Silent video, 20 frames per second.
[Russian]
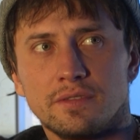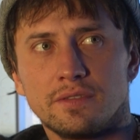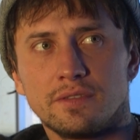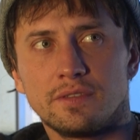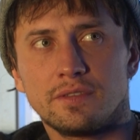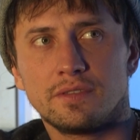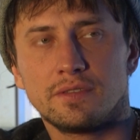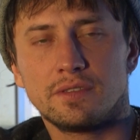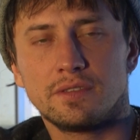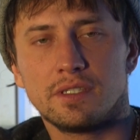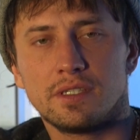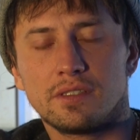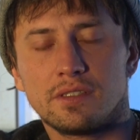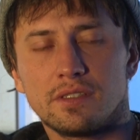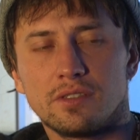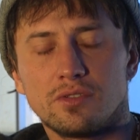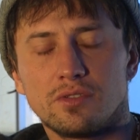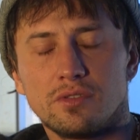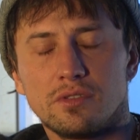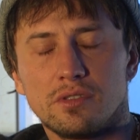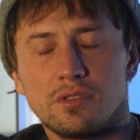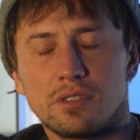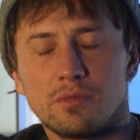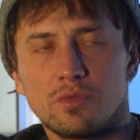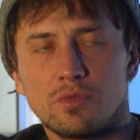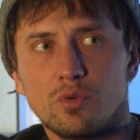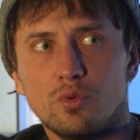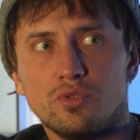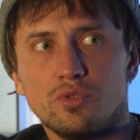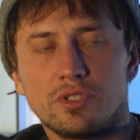Павел Прилучный
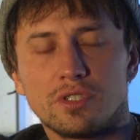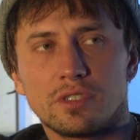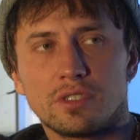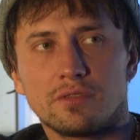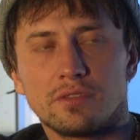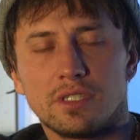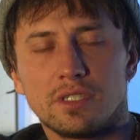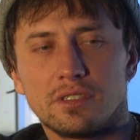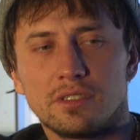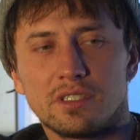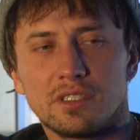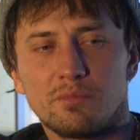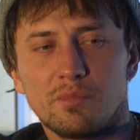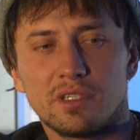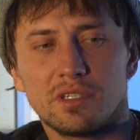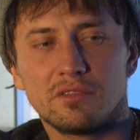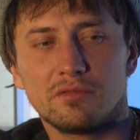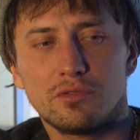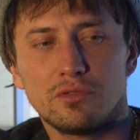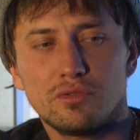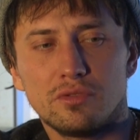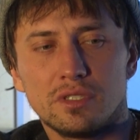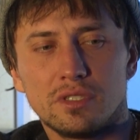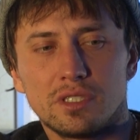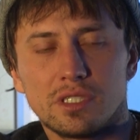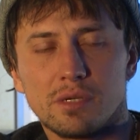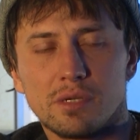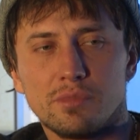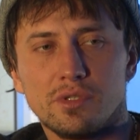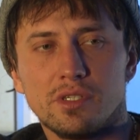дал интервью каналу
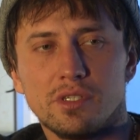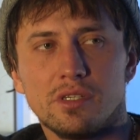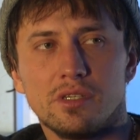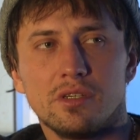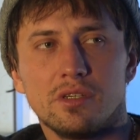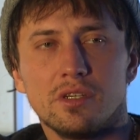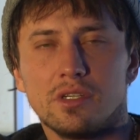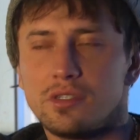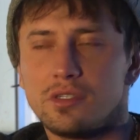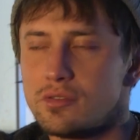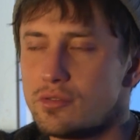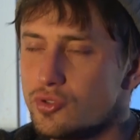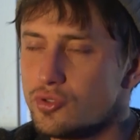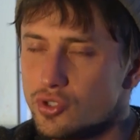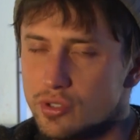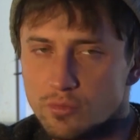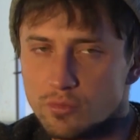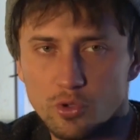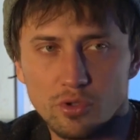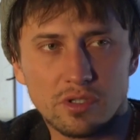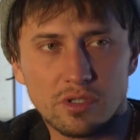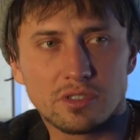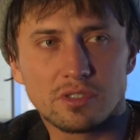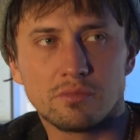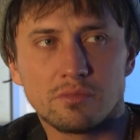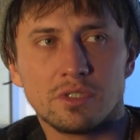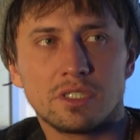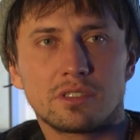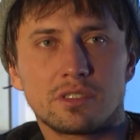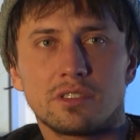78, где рассказал
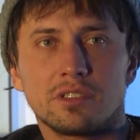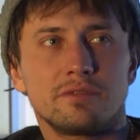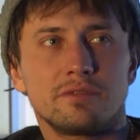о пятом